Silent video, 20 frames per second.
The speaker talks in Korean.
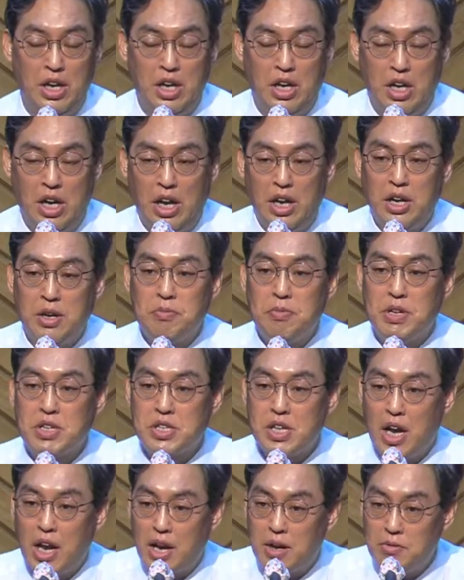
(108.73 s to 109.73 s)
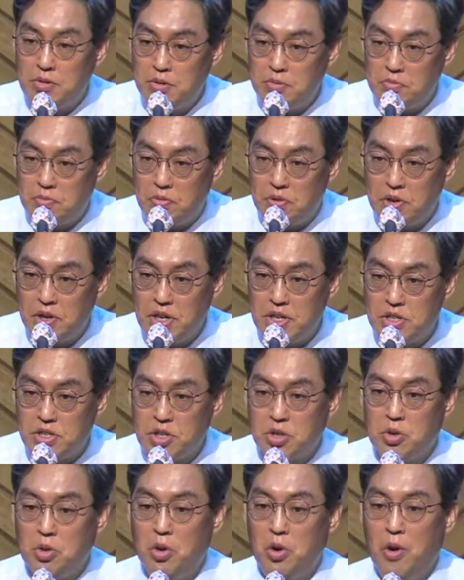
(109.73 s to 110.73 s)
하나님의 사람을
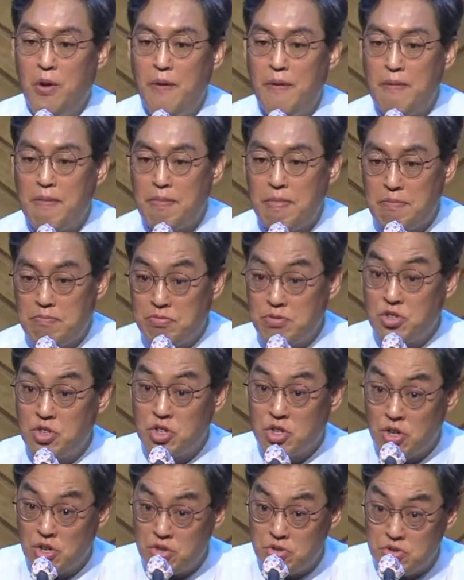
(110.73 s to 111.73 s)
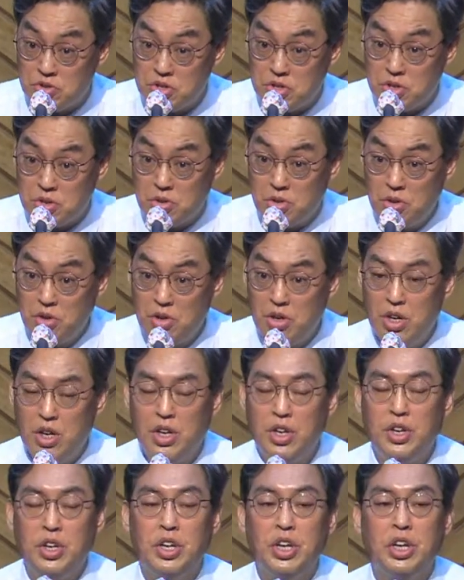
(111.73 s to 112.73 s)
보내시고 붙여 주시고
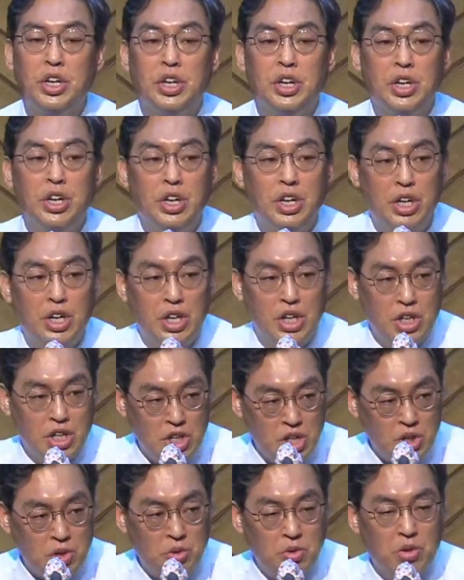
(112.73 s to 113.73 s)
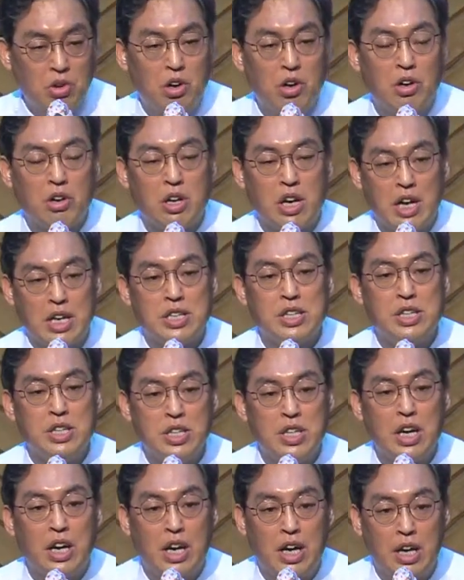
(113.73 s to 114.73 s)
이 일을 이루어
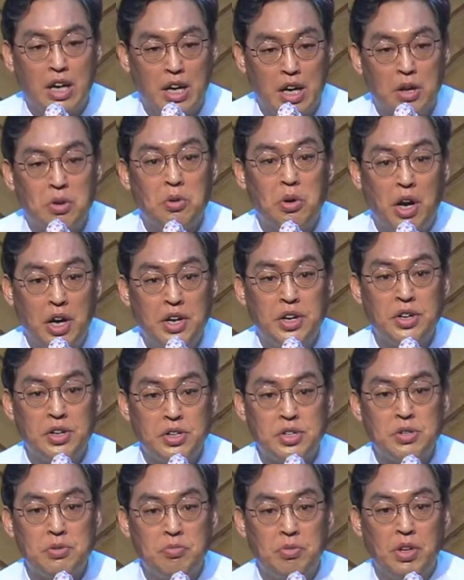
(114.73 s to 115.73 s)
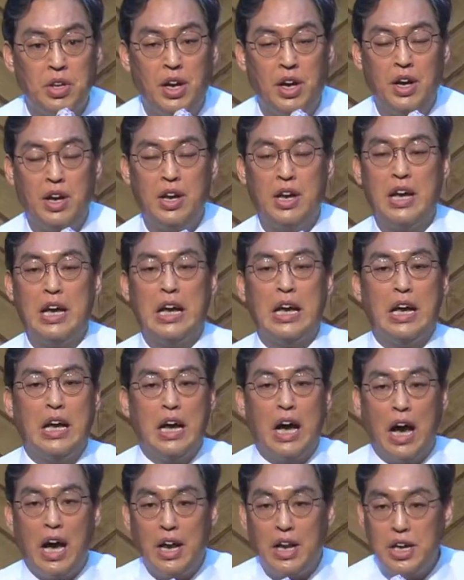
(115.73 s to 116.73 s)
가신다라고 하는 것입니다.
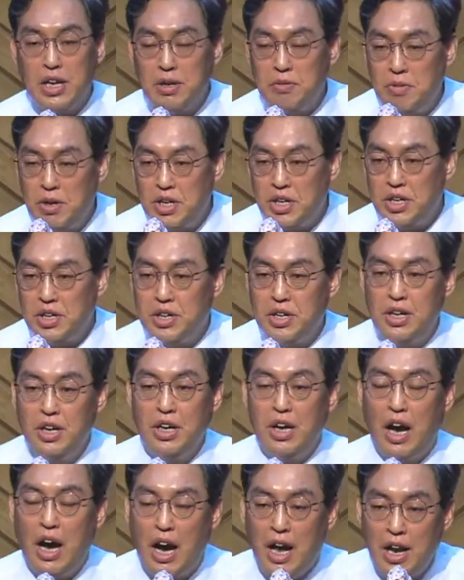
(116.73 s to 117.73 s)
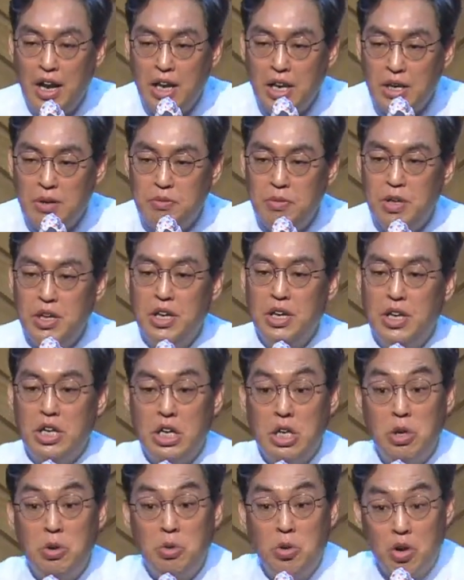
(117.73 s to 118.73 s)
하나님의 일을 하나님이
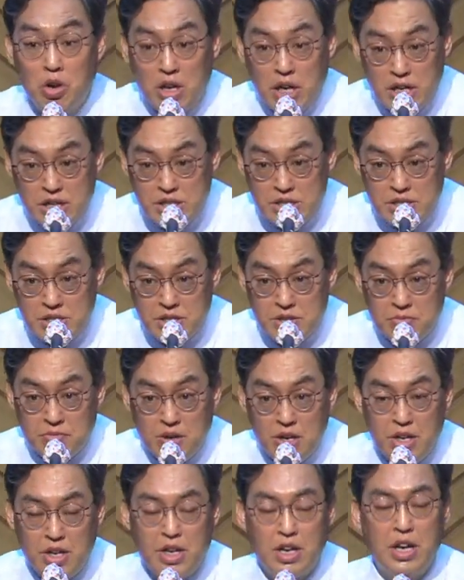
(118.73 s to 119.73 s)
이루어 가시지만